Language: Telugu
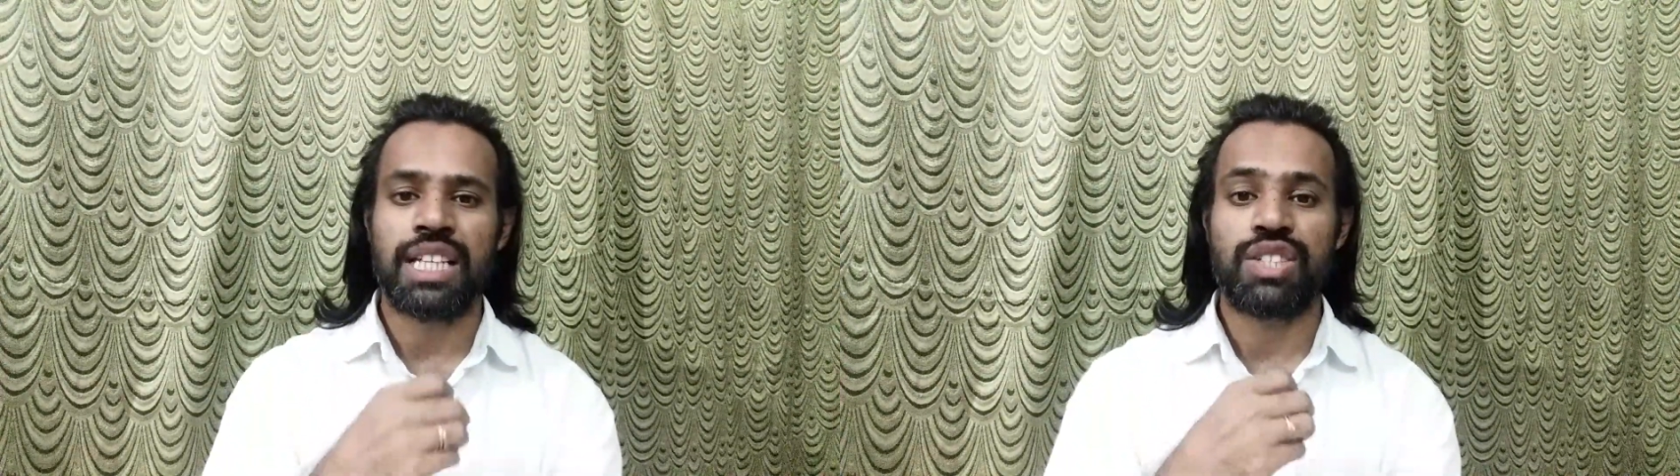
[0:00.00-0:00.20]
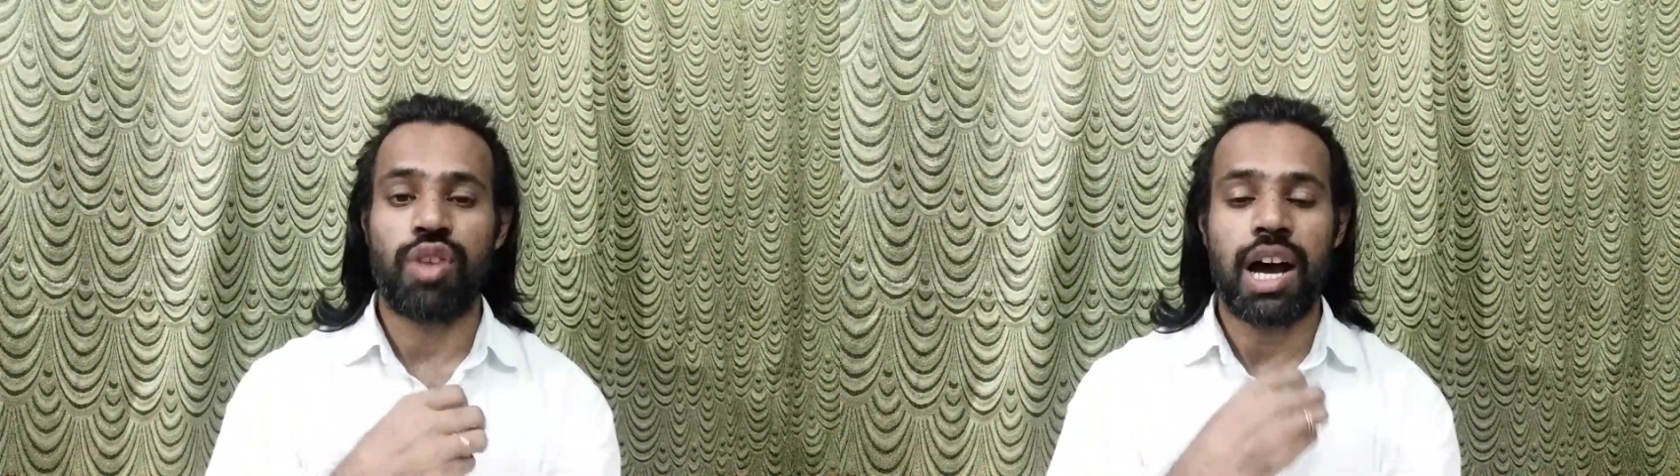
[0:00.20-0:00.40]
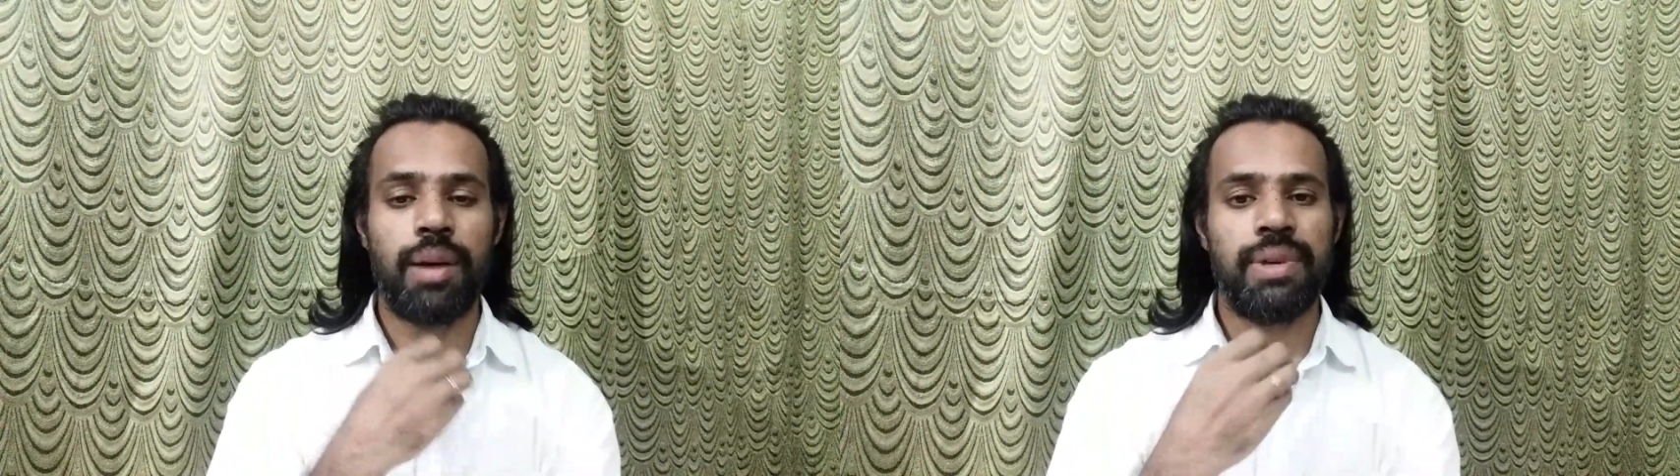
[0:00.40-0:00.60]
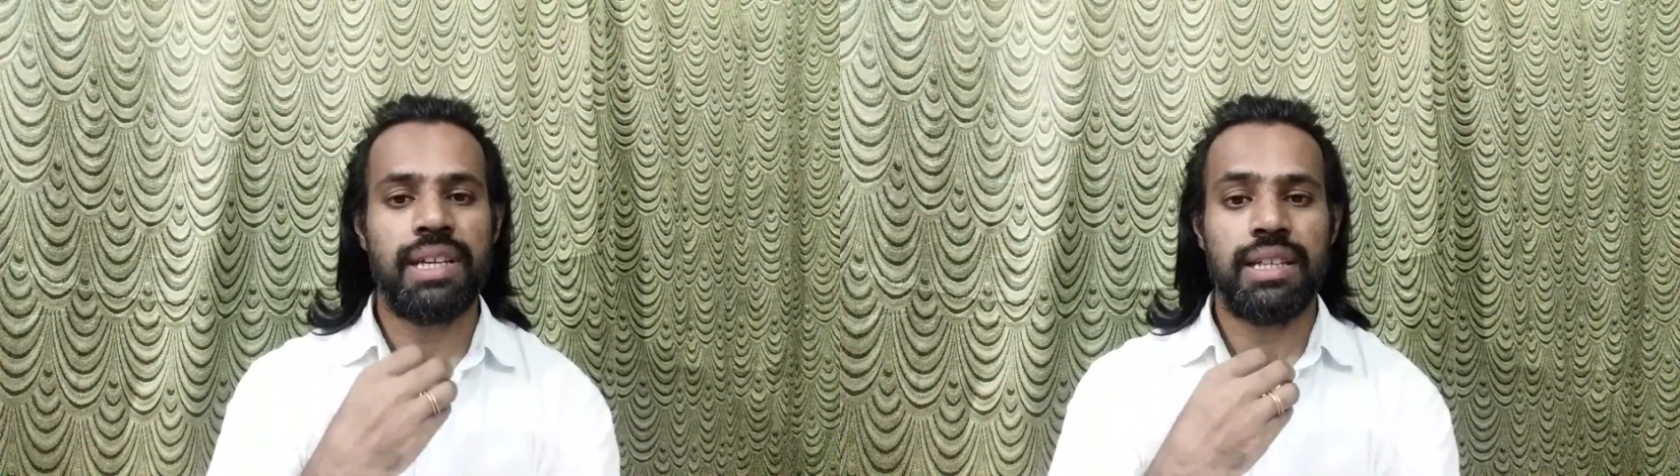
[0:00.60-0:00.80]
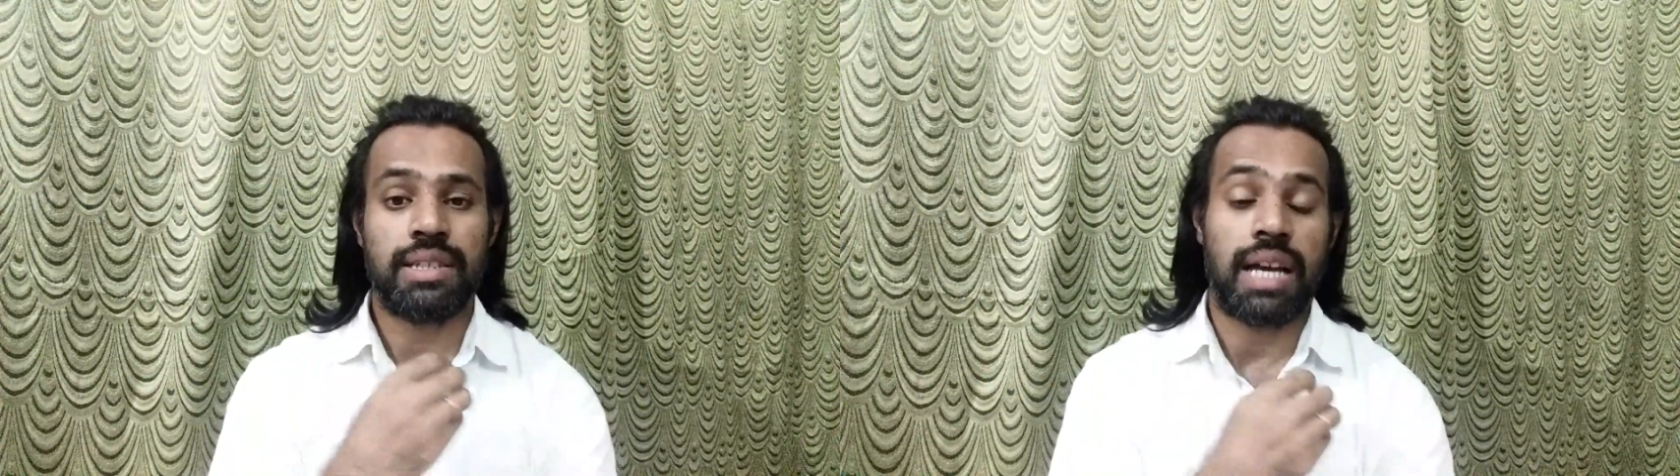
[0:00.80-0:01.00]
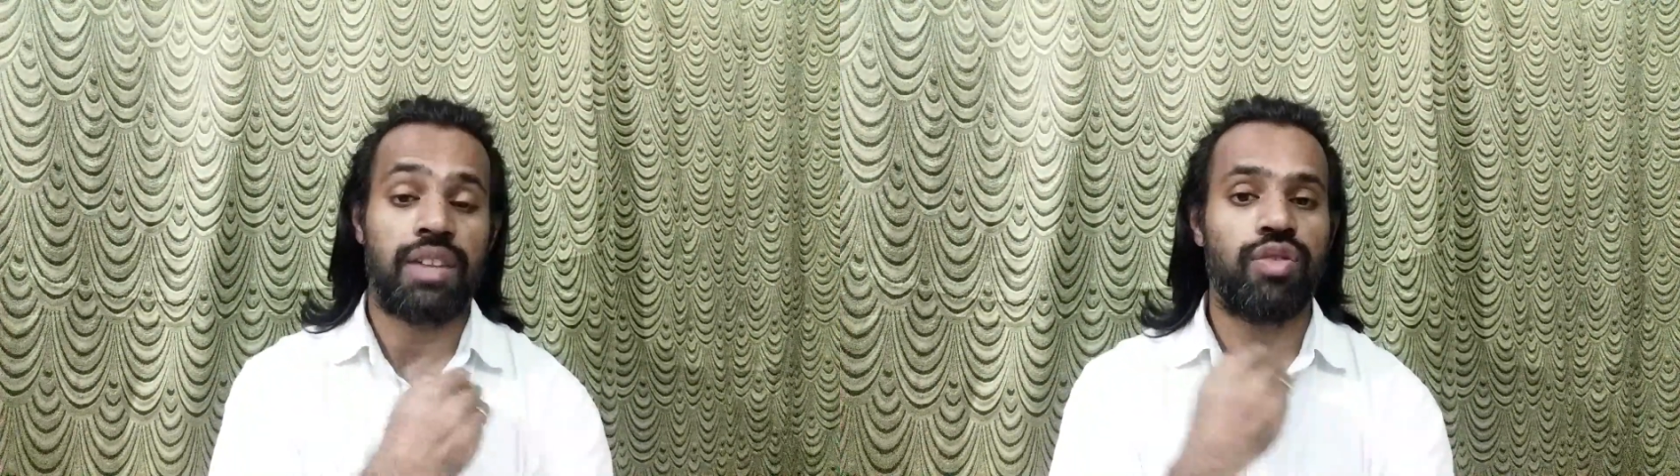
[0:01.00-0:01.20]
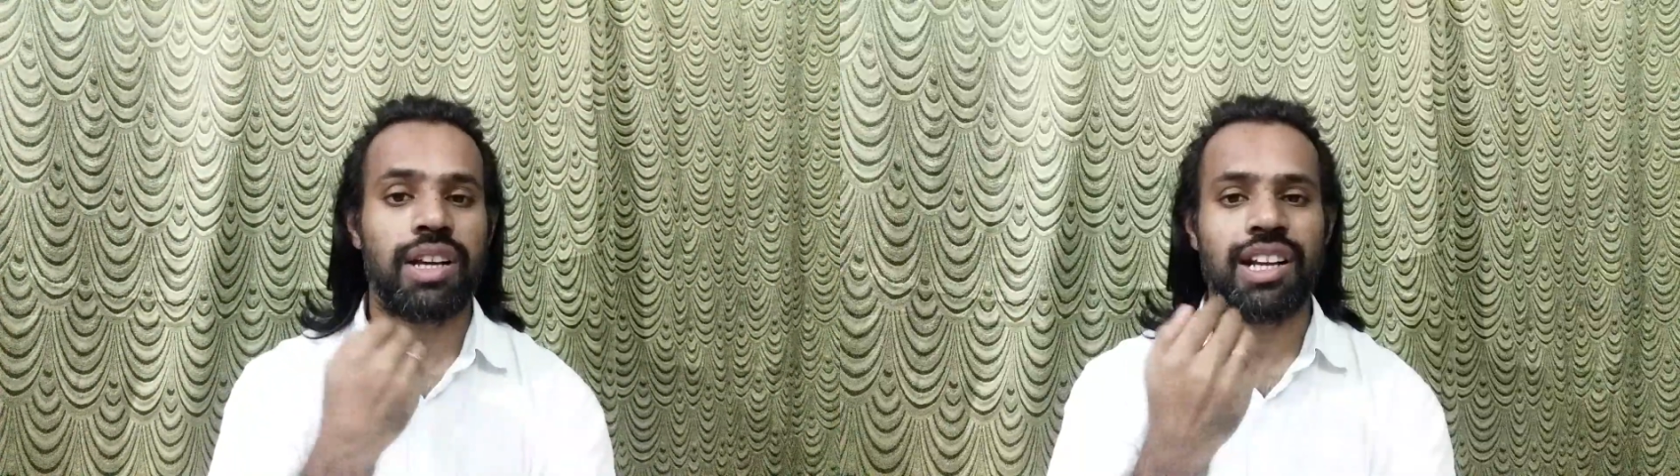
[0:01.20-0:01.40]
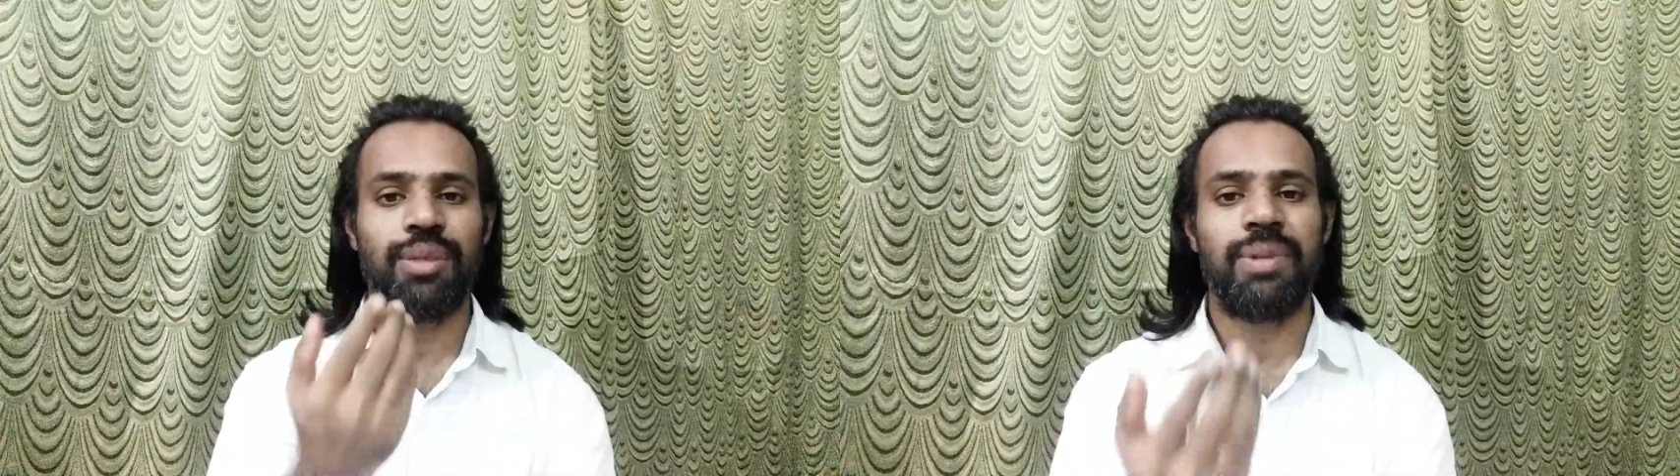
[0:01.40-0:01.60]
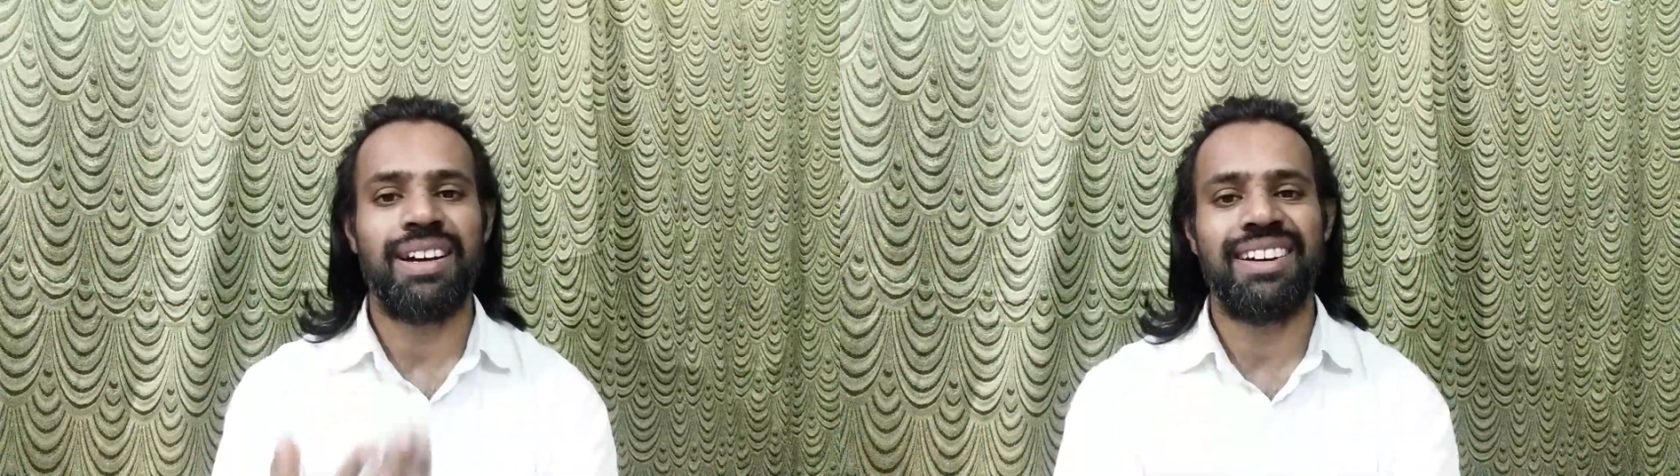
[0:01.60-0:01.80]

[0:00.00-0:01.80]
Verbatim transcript: స్వామి సాత్వరామ